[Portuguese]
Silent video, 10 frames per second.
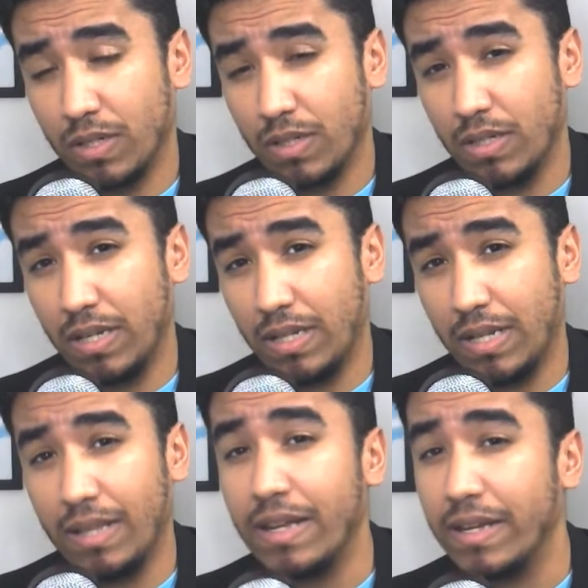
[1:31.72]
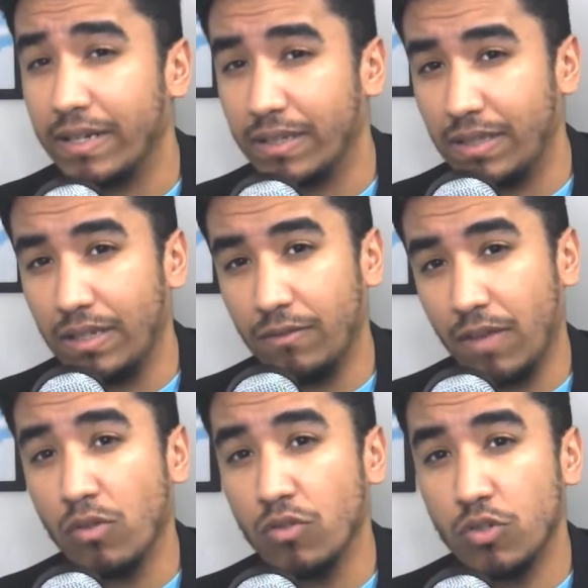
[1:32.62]
e ele alega que ele
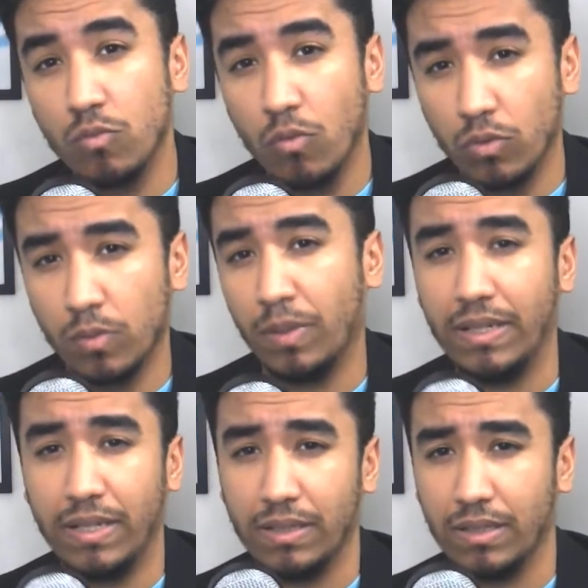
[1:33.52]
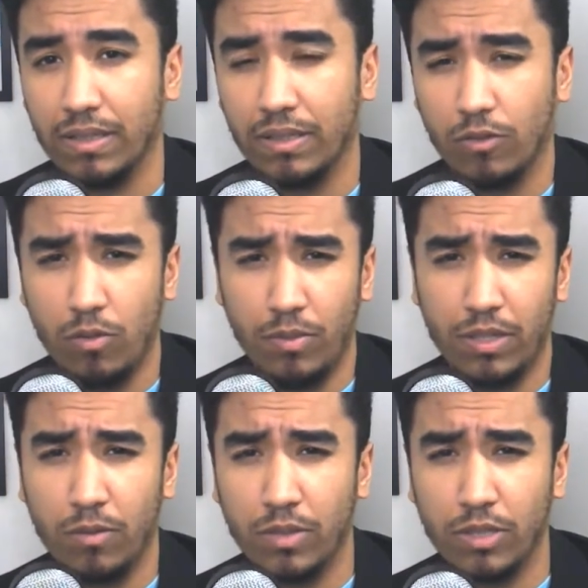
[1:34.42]
veio de um outro planeta. Como
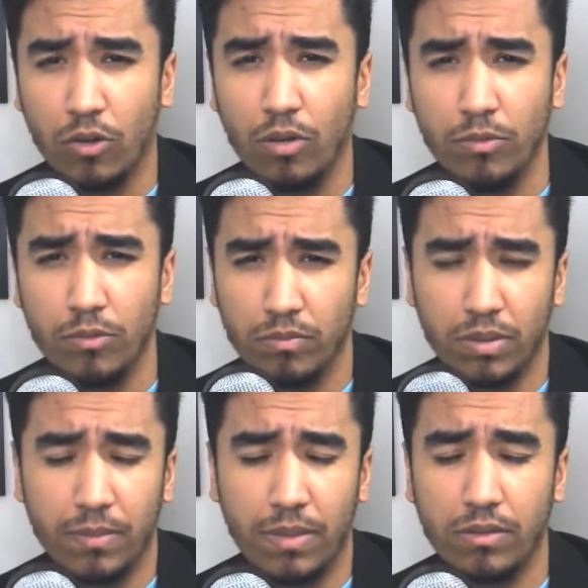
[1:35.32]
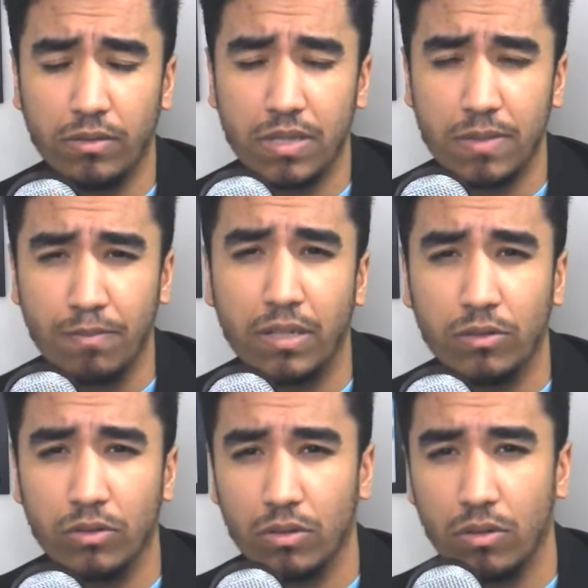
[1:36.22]
ali é um manicômio, primeiro
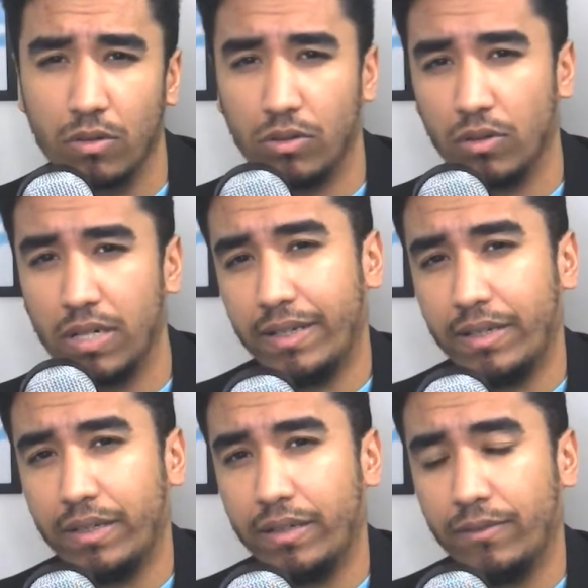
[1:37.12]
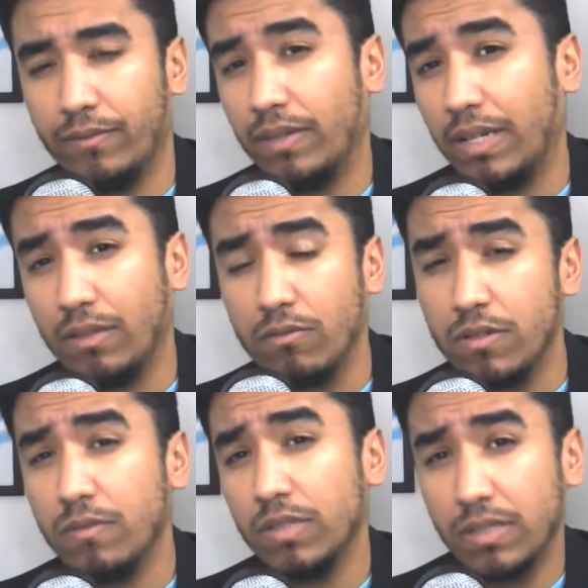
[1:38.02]
espanto do doutor é falar de
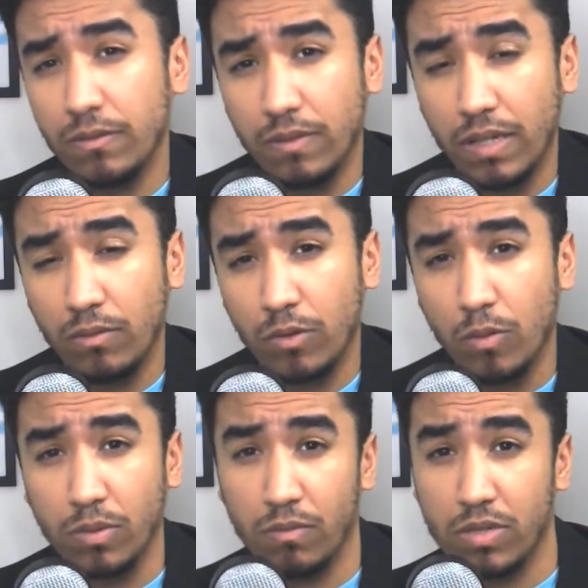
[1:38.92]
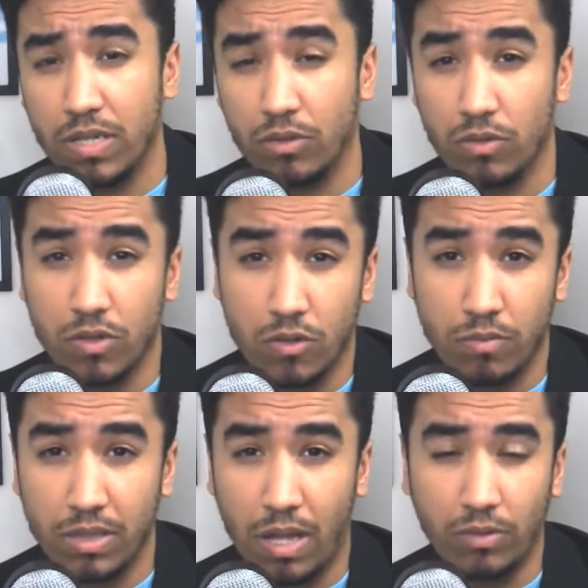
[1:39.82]
onde você veio e como que você entrou nesse
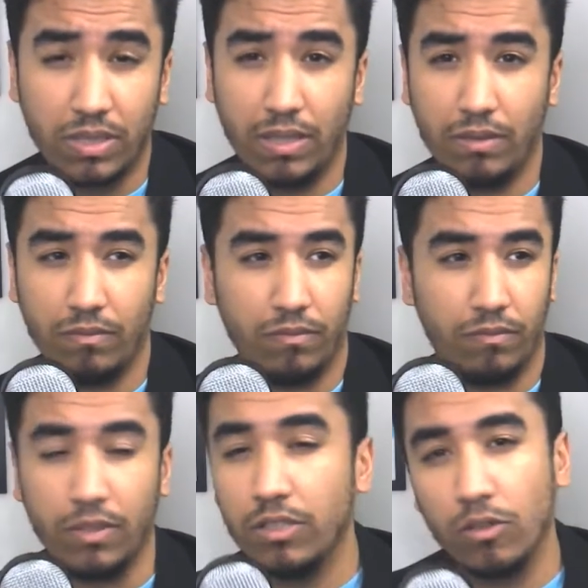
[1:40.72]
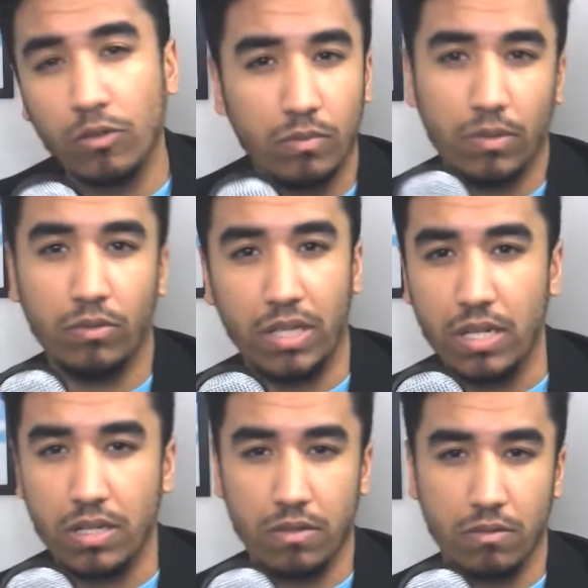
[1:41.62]
hospital sem vir de alguma
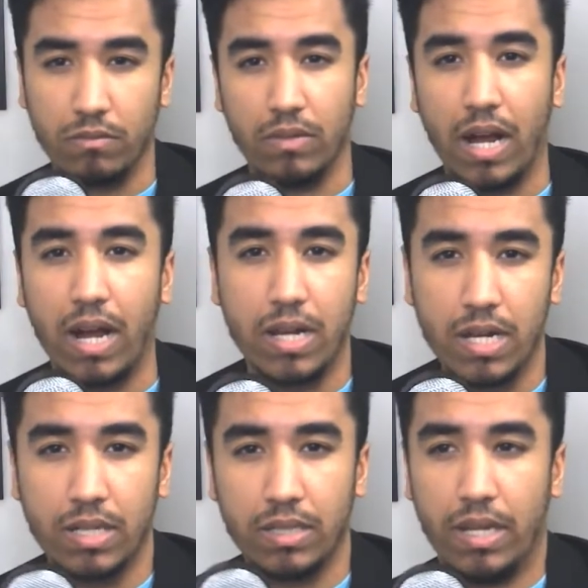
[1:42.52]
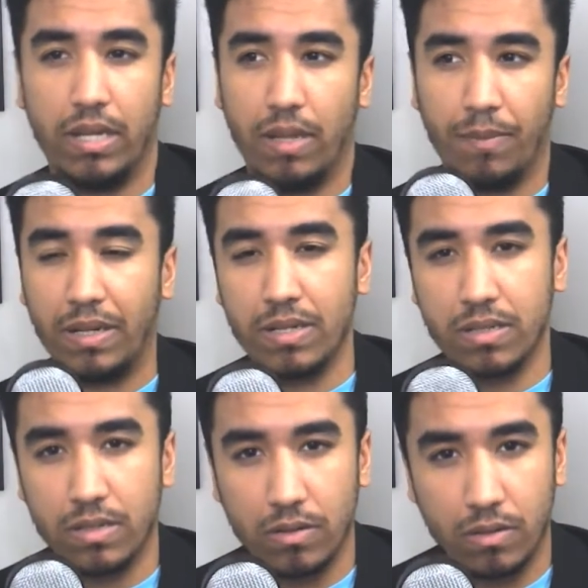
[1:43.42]
origem, de algum lugar. Né? Ele
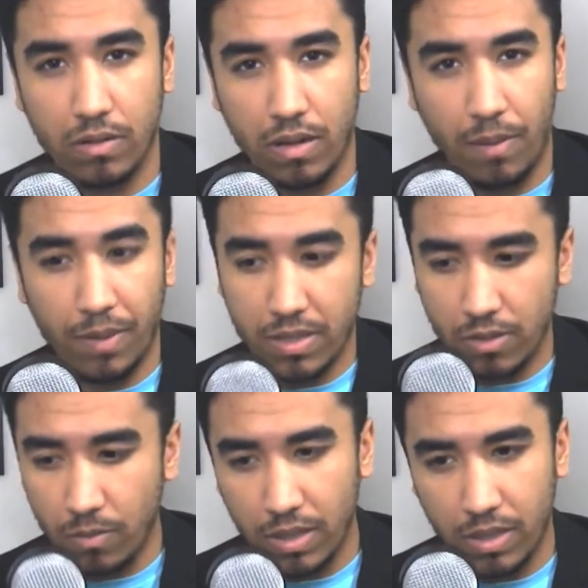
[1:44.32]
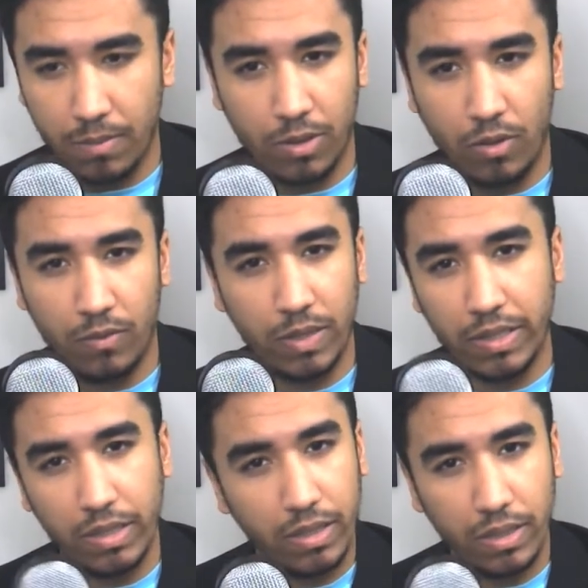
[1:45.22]
apenas apareceu uma cama nova
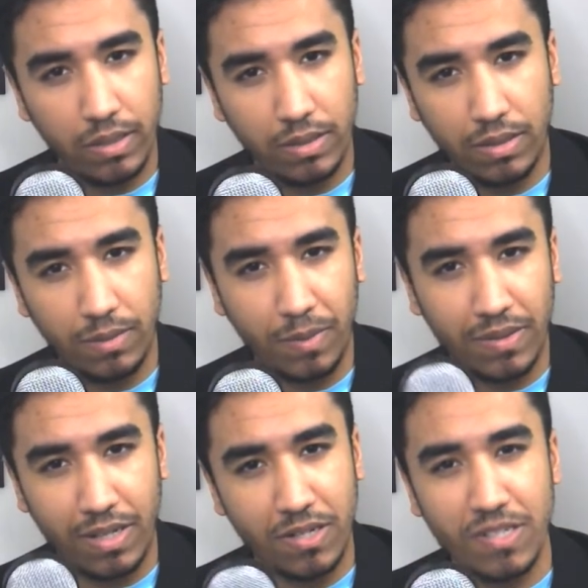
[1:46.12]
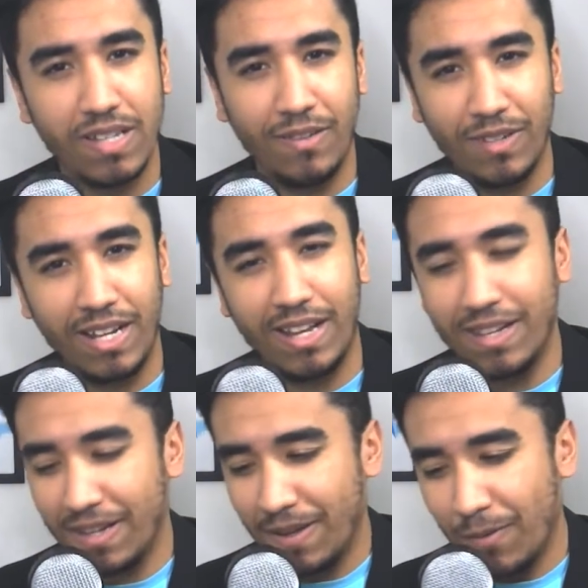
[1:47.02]
ali e esse paciente estava
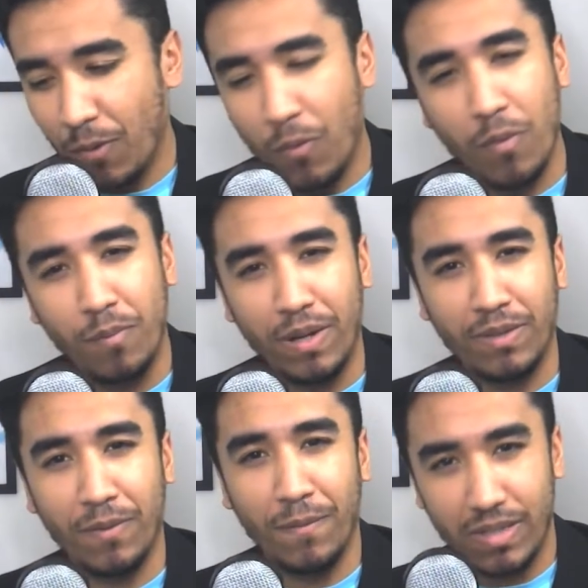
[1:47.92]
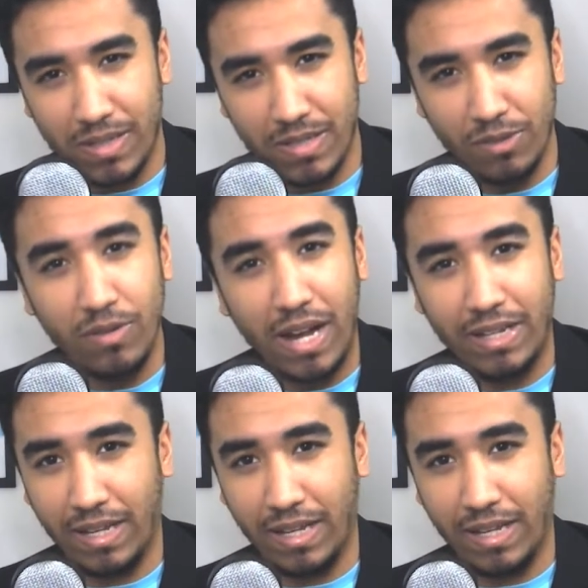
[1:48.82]
lá ocupando esse lugar. E é